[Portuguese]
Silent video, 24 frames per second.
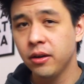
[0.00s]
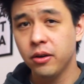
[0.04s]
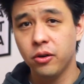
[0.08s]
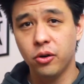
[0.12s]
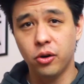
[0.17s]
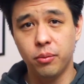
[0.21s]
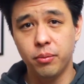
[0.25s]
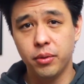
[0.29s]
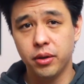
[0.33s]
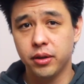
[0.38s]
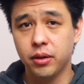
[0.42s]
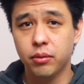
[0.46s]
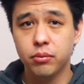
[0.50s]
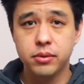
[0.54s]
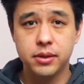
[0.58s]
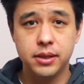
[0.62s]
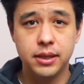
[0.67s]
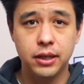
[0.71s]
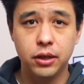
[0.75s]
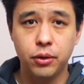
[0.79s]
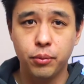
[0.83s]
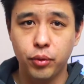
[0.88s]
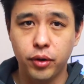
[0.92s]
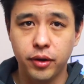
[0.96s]
Como eu não
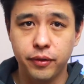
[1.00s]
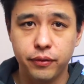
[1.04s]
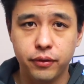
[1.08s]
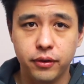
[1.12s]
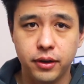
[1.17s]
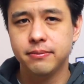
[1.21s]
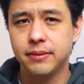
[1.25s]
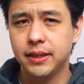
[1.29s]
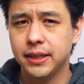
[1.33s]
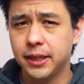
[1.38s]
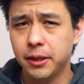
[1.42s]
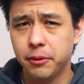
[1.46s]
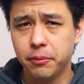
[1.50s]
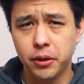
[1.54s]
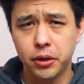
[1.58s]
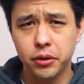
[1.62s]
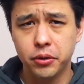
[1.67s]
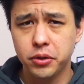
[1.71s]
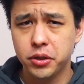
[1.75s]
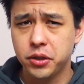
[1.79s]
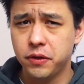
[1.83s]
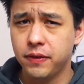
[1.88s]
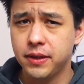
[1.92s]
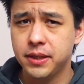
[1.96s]
desligo meu iPhone, então eu
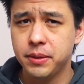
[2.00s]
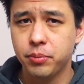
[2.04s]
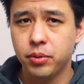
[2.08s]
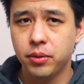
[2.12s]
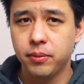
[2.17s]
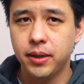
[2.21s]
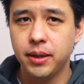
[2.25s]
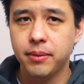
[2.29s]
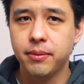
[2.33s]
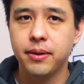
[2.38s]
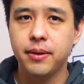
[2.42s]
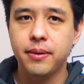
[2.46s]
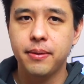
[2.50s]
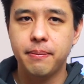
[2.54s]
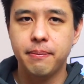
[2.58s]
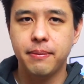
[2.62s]
não tive esse problema,